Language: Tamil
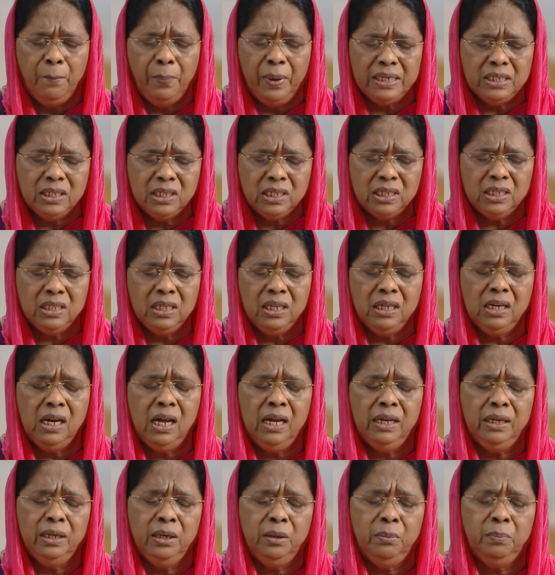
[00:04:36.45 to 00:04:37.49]

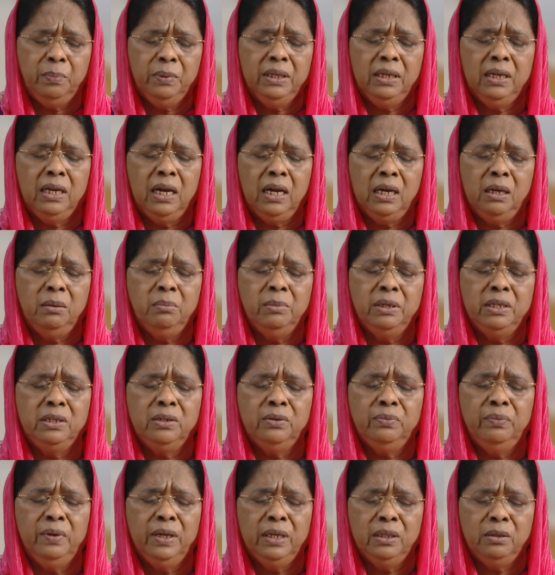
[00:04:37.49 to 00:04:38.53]
பற்றுதலாக இருப்பதை நலம்
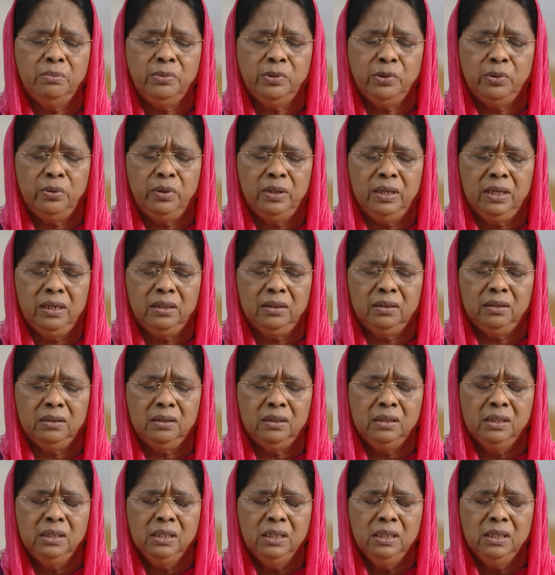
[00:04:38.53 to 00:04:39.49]
என்று வேதம் சொல்லுகிறது